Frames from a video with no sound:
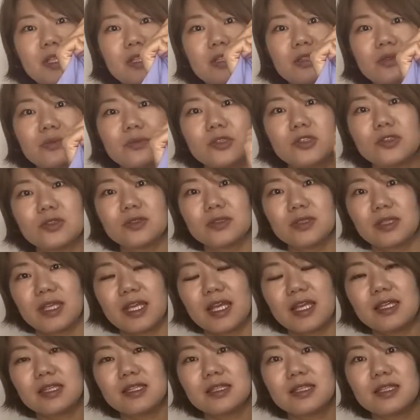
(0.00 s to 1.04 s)
ングモール
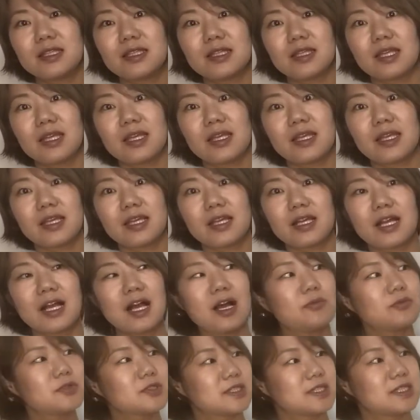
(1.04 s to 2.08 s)
限定
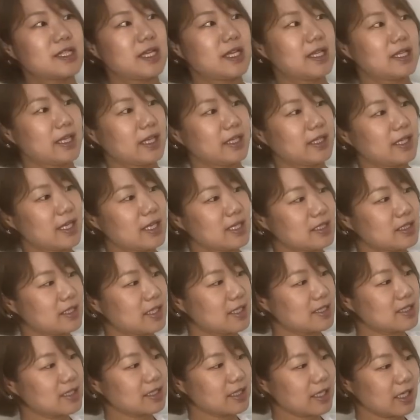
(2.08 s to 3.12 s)
かもしれない。限
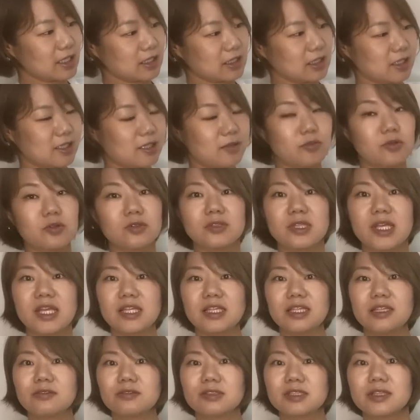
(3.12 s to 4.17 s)
定じゃないかな。希望
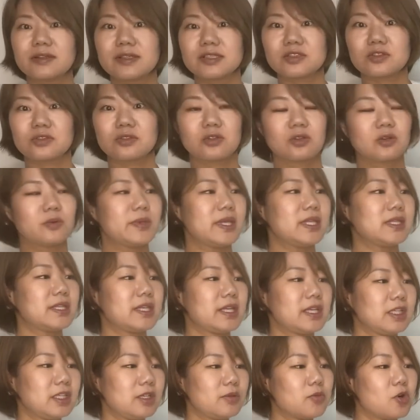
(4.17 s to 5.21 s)
店によってはちょっと路面
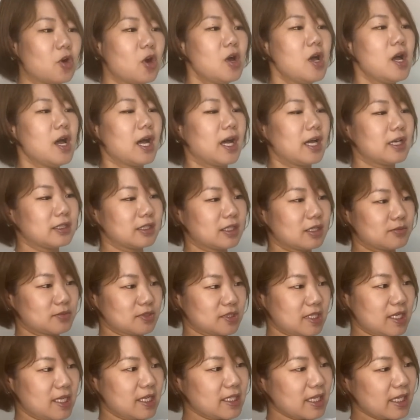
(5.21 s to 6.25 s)
店にもあるかも
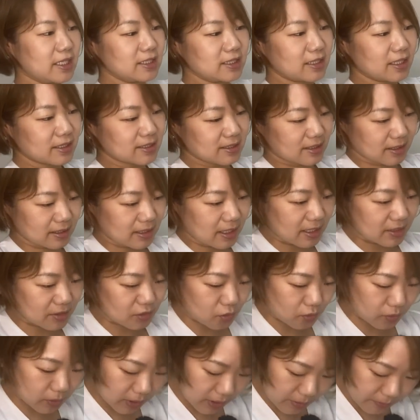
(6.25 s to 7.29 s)
しれないんですが、
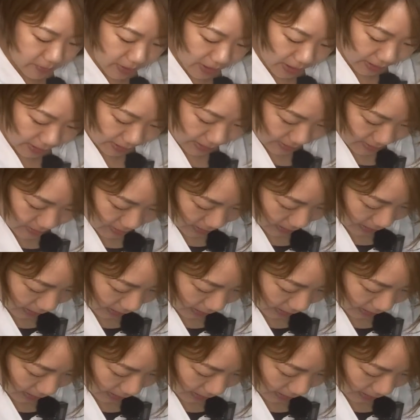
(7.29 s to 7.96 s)
商品名がです